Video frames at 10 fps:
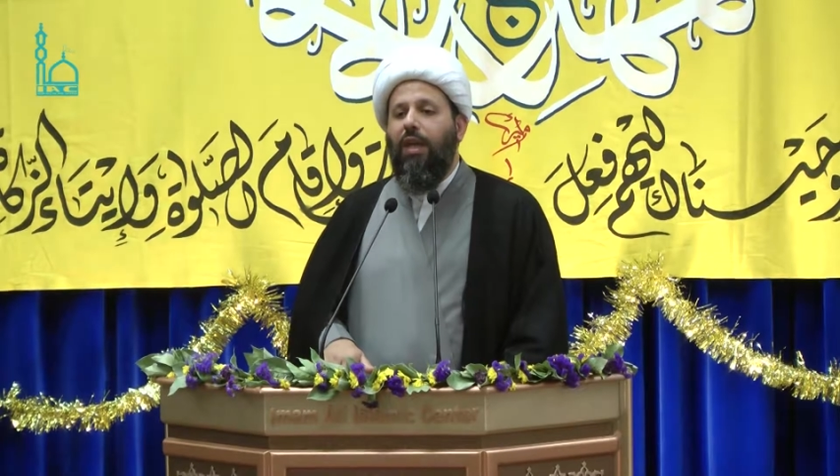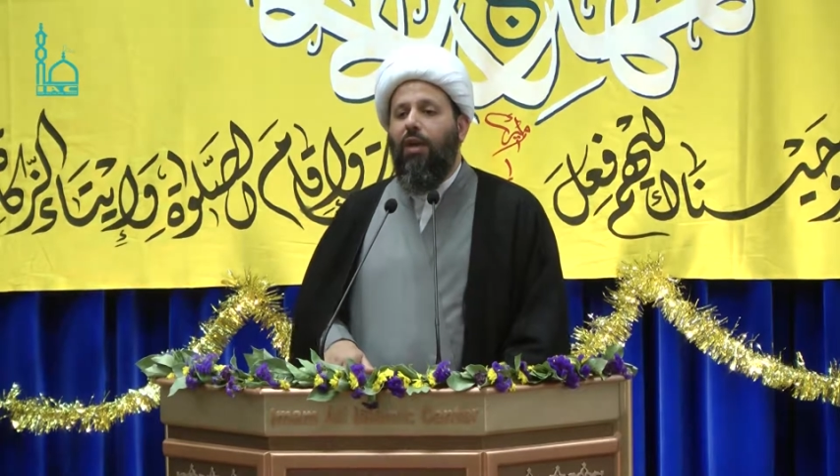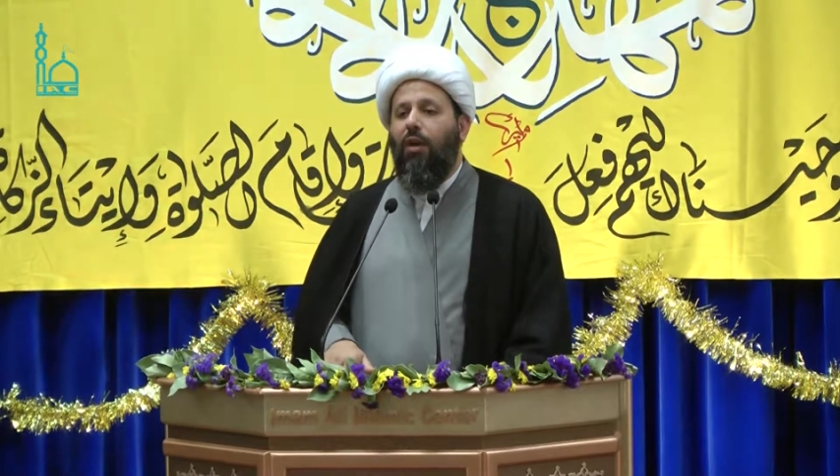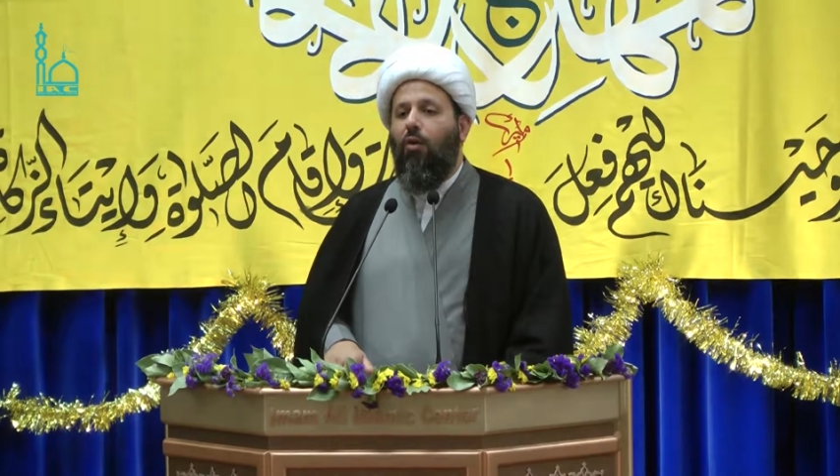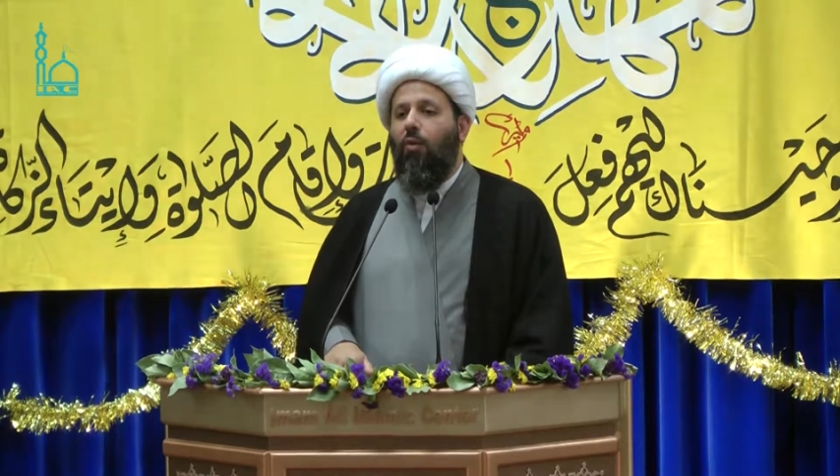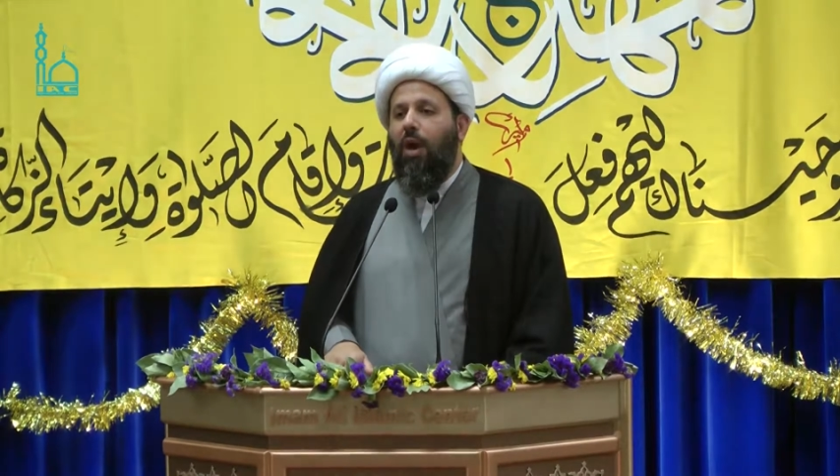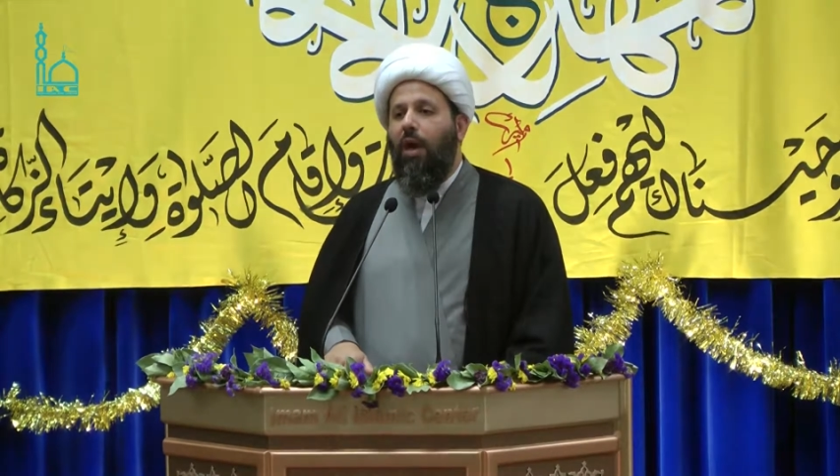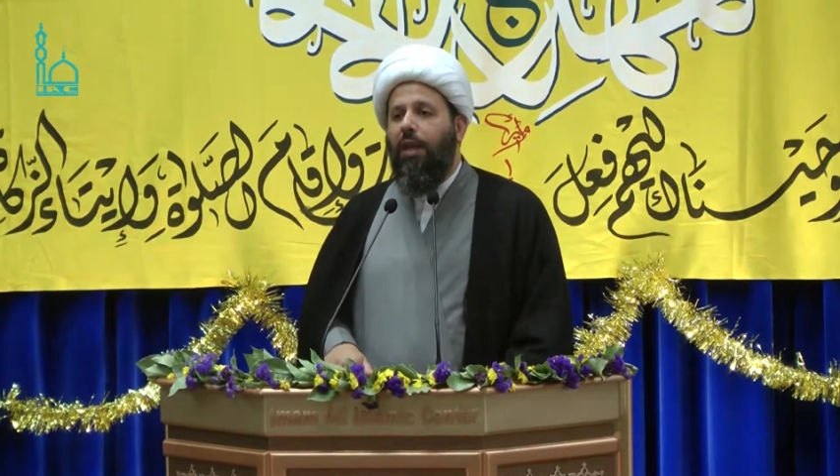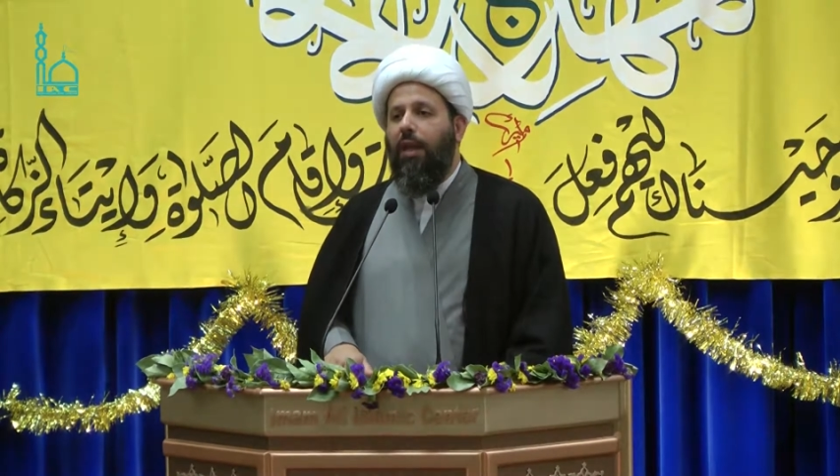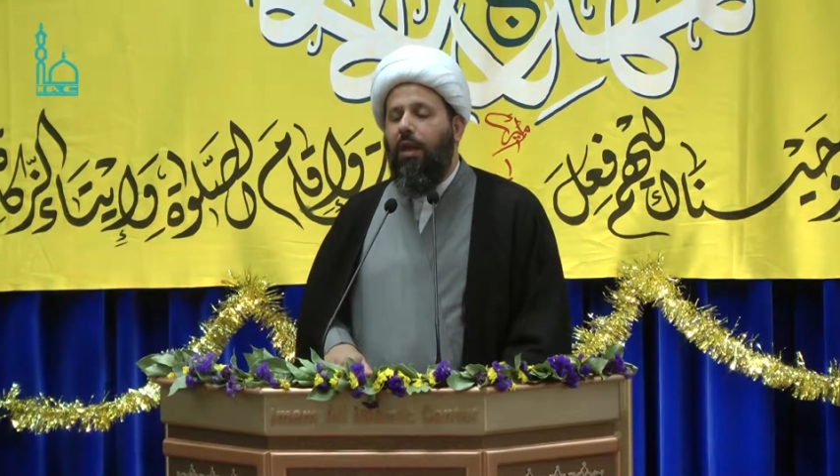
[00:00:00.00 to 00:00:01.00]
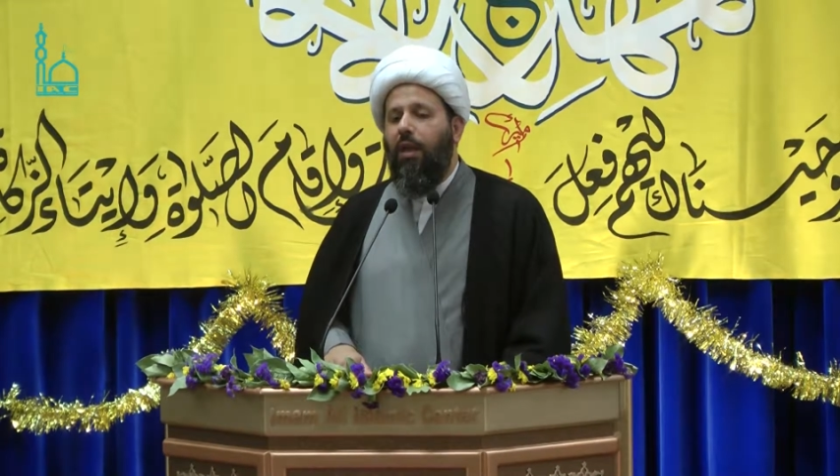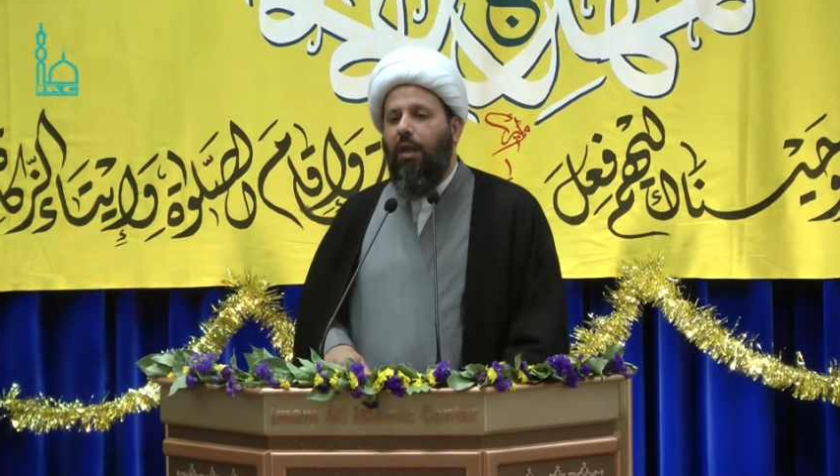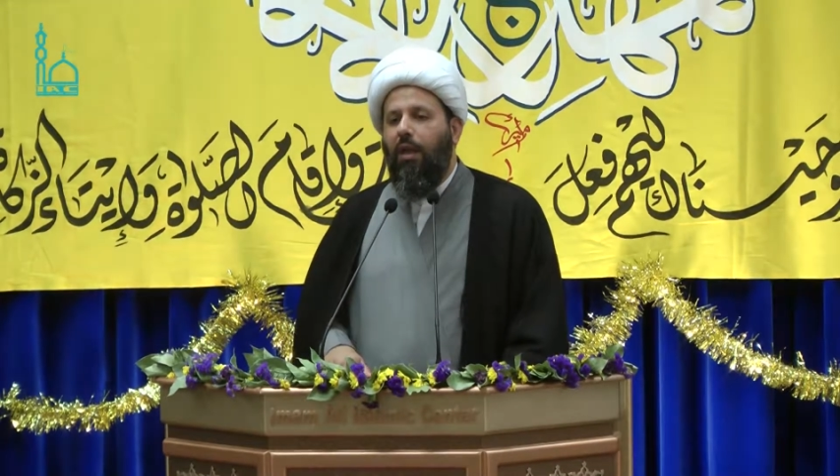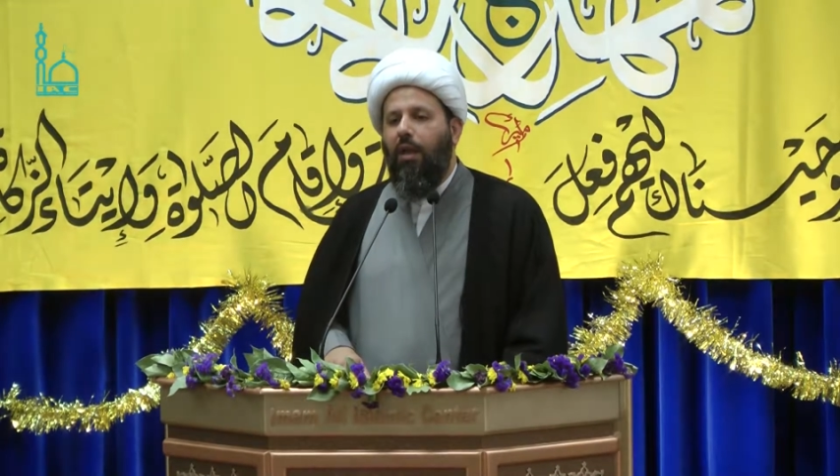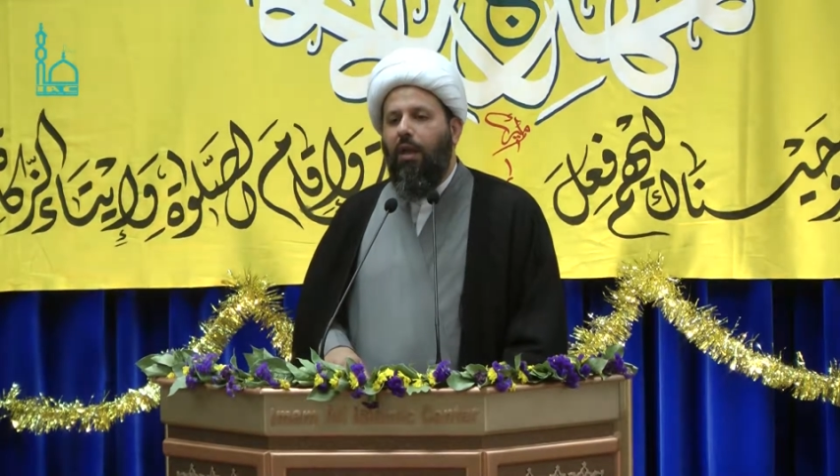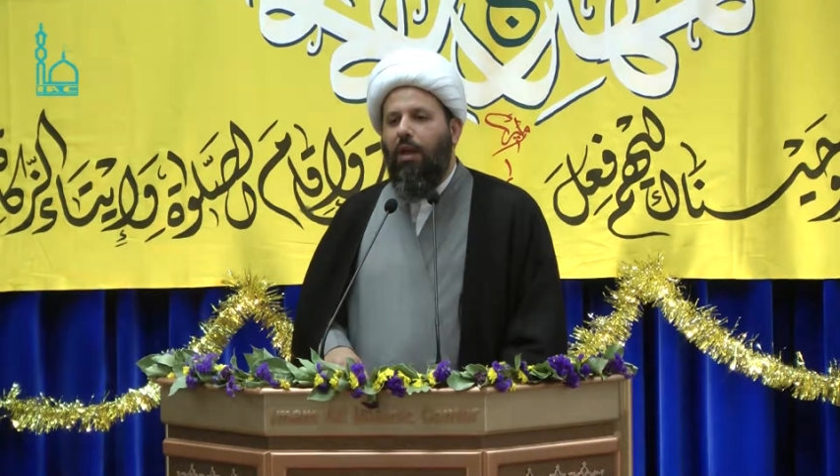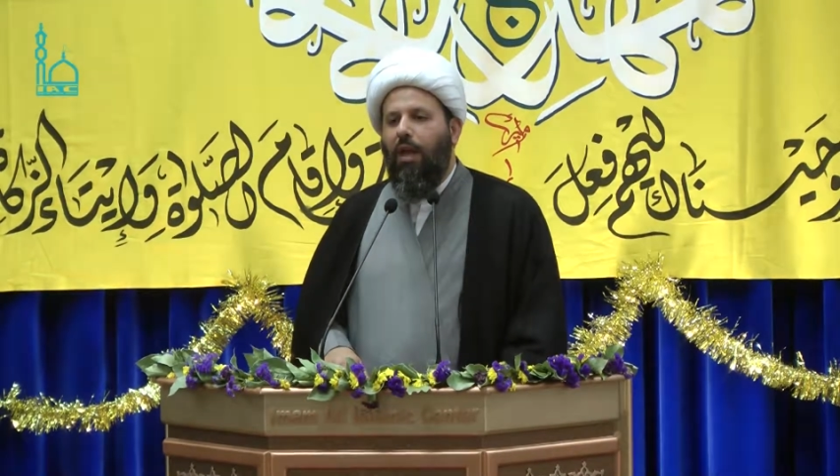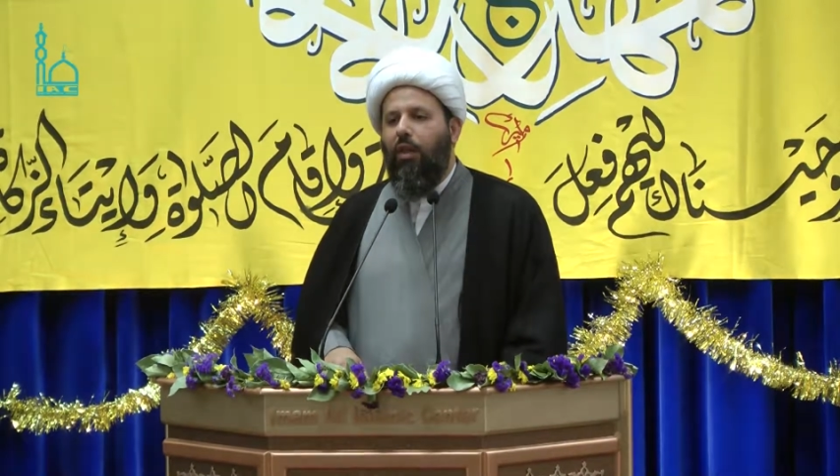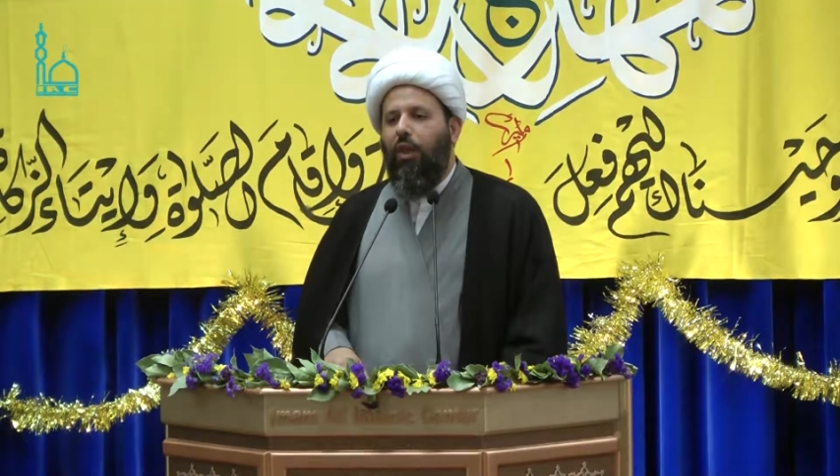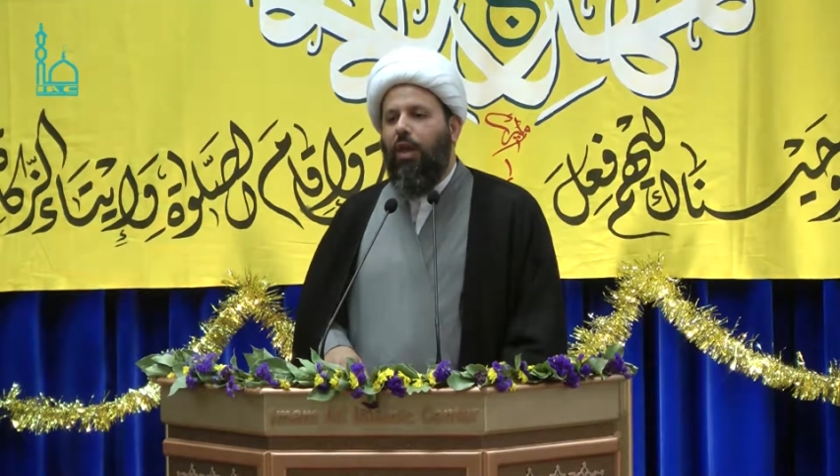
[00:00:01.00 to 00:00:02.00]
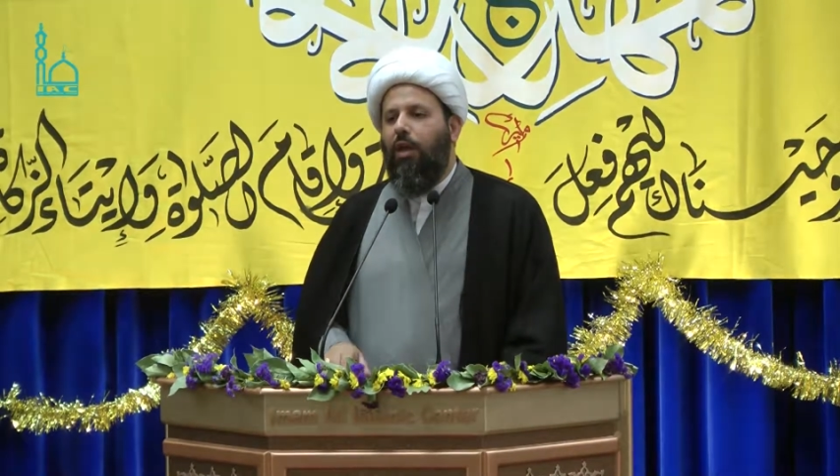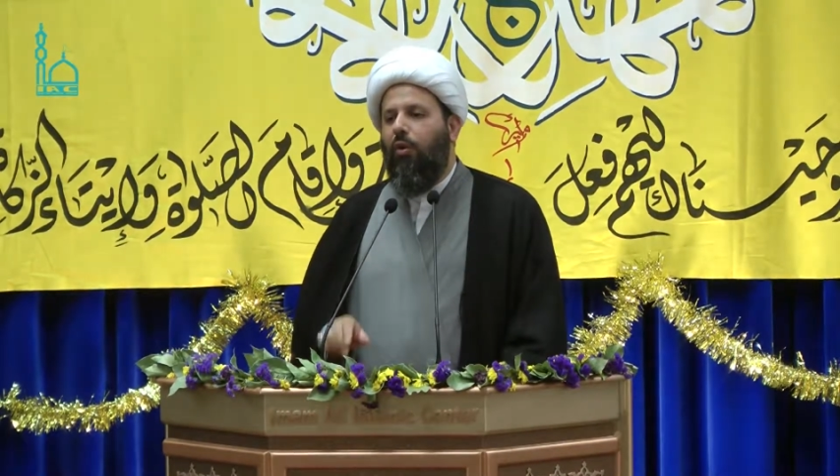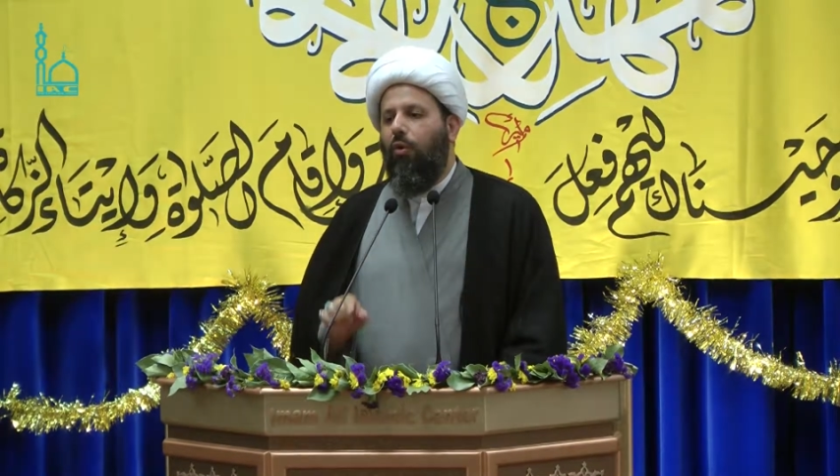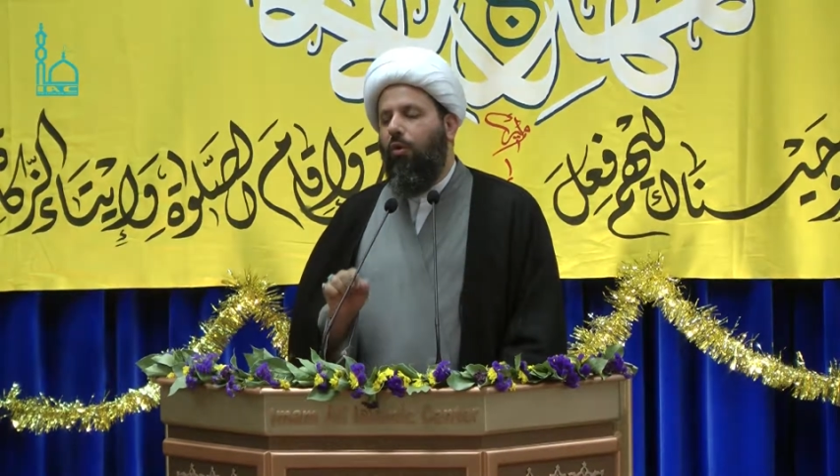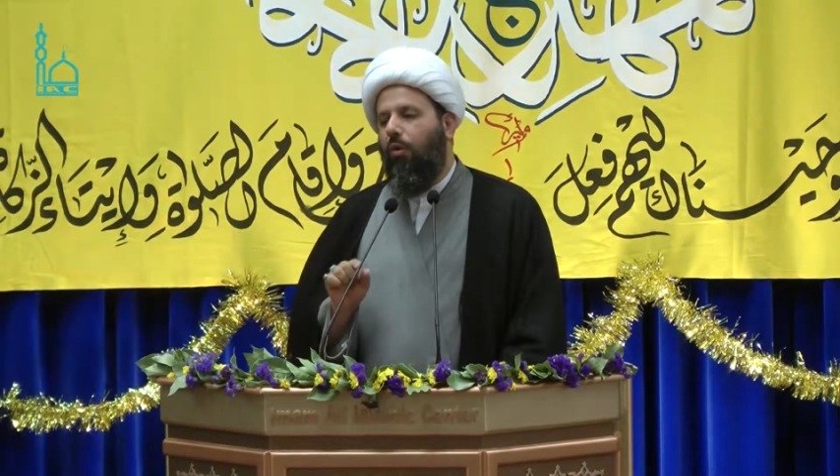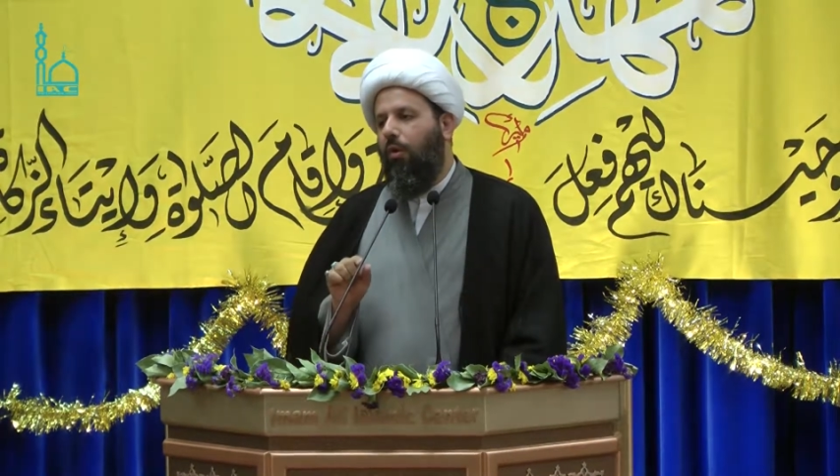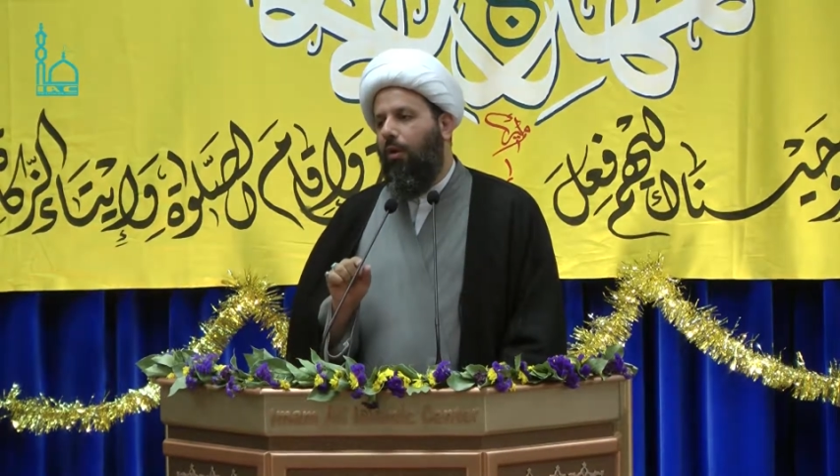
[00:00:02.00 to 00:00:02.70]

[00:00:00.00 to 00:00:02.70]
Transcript: اخواني ذكر